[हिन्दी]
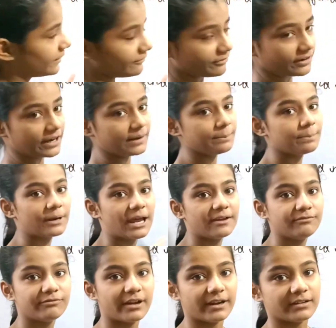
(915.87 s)
डिफरेंट
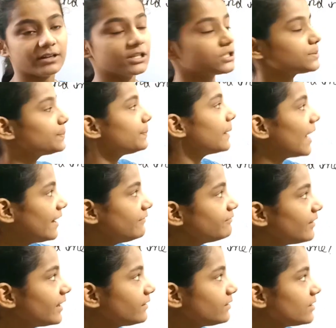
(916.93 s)
प्राइम फैक्टर्स
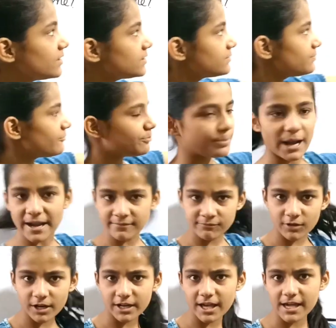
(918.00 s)
प्राइम फैक्टर्स
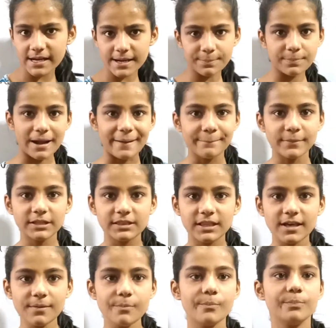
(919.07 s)
प्राइम वर्ड आ रहा है प्राइम
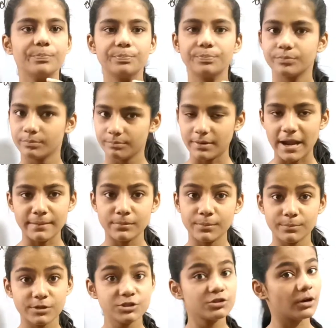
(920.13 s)
मतलब प्राइम
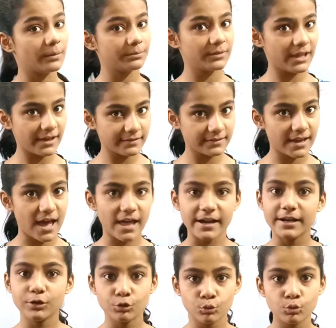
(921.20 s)
नंबर्स जो हम देखते आ
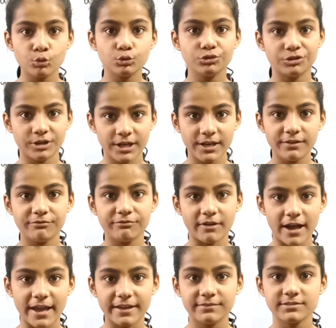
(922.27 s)
रहे टू थ्री
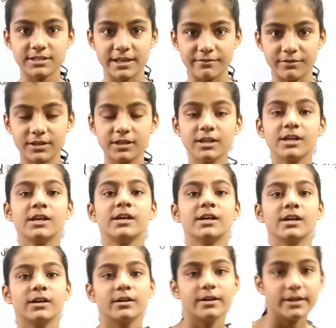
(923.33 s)
फाइव सेवन
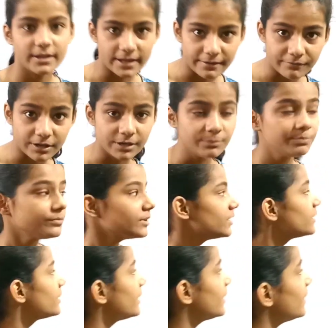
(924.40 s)
इलेवन
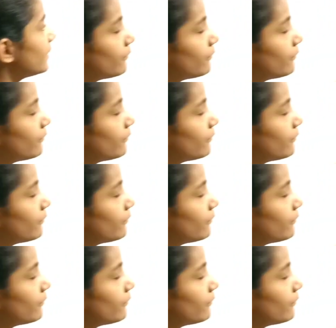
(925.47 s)
ठीक